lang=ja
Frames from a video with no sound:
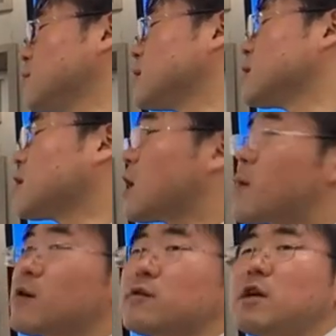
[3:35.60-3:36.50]
また
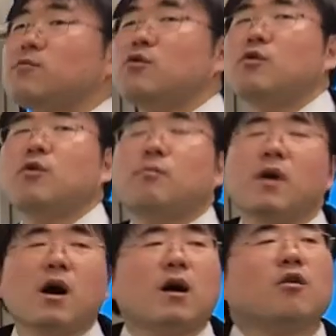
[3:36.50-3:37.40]
鎌倉も
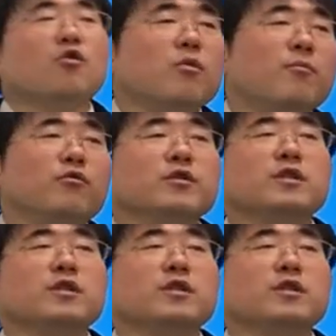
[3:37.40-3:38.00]
まあほぼ盆